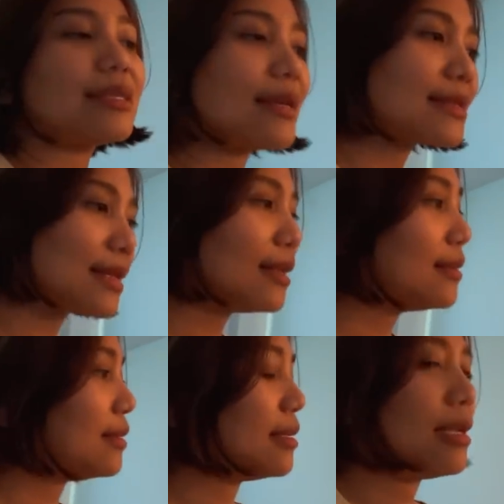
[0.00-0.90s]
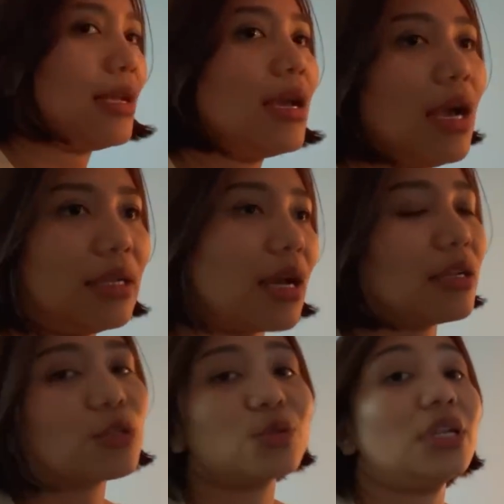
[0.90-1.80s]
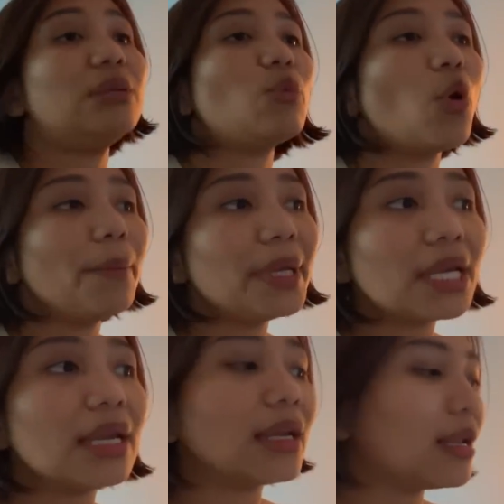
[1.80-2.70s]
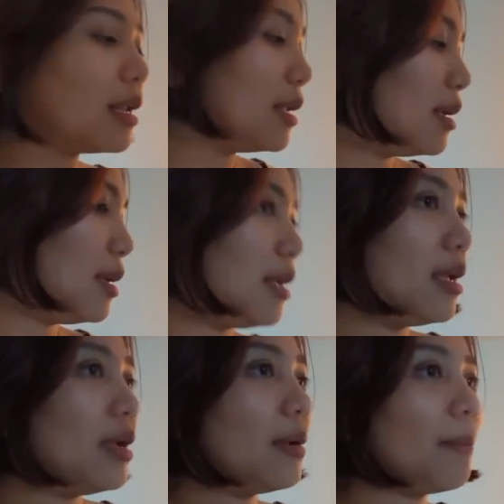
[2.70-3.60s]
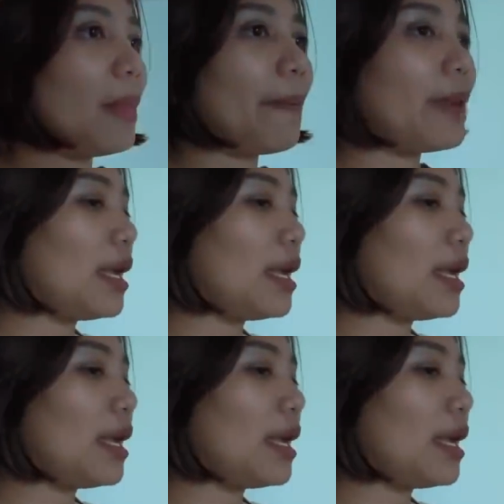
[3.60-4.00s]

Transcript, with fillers: casang. Anak-anak sudah di mobil. Bapak